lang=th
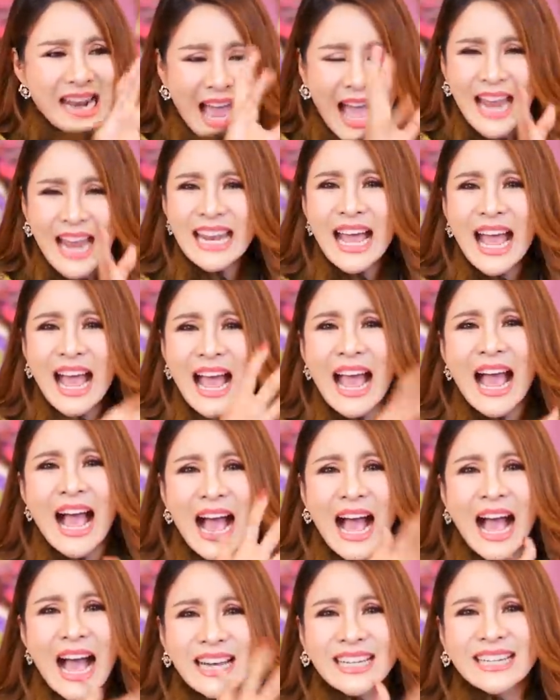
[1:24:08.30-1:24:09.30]
ร้านอา
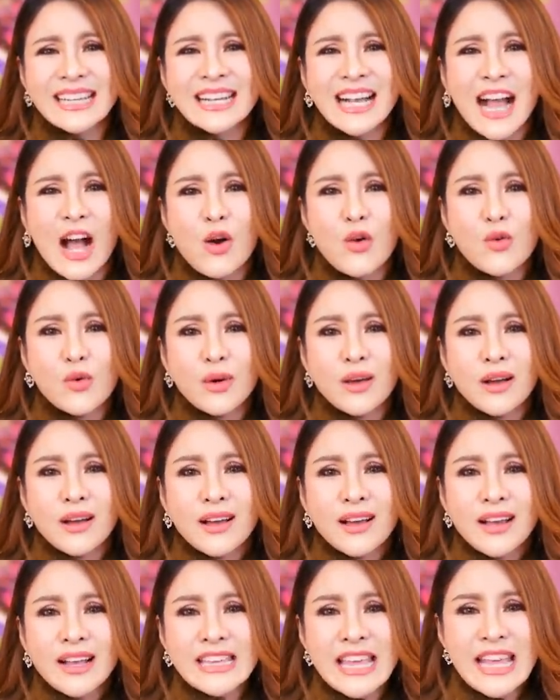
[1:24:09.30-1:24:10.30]
หารที่เขา
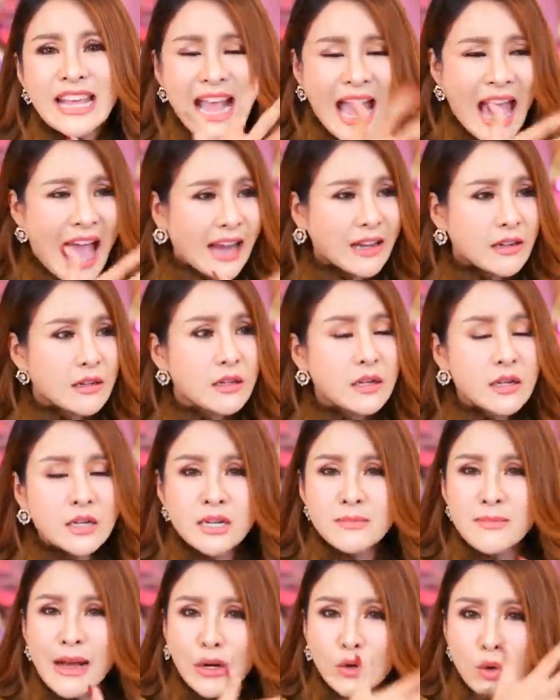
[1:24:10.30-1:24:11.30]
ยิงแอด
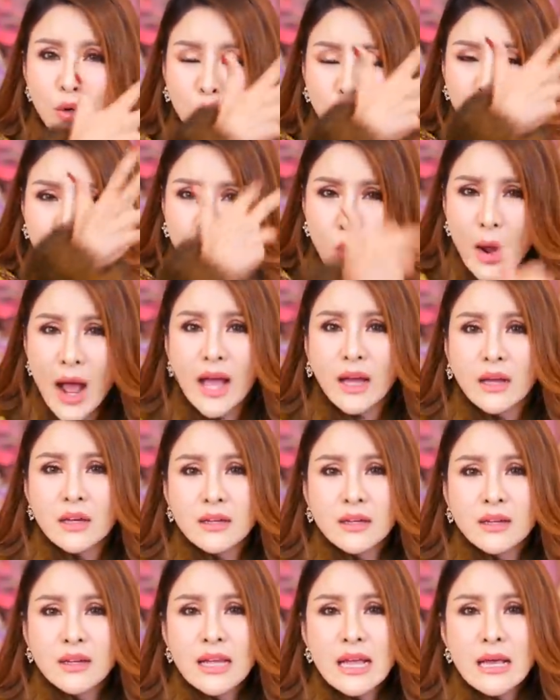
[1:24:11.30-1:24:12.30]
ขึ้นมารั
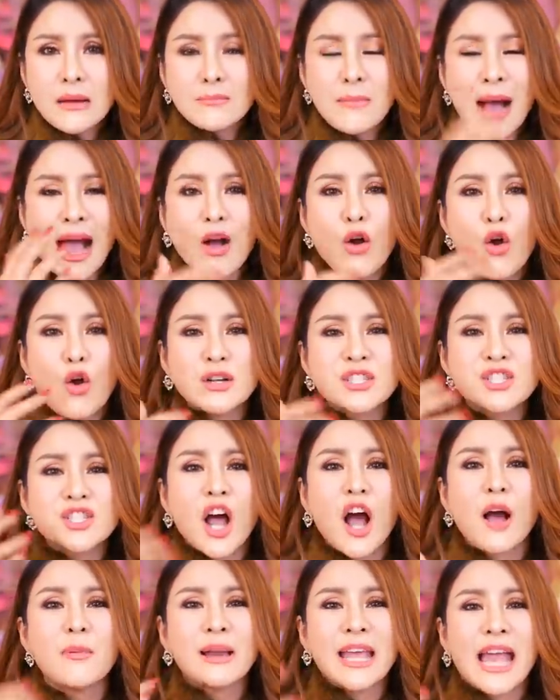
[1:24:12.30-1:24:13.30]
วๆบางคน
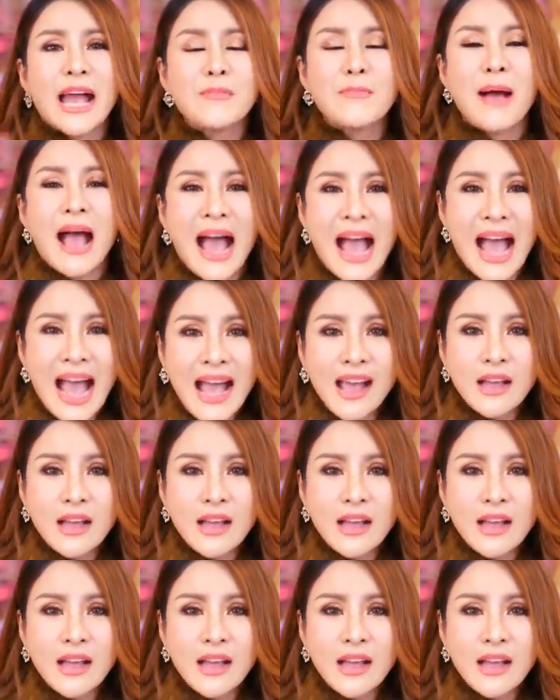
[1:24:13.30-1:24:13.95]
ชอบเลี้ยงหมา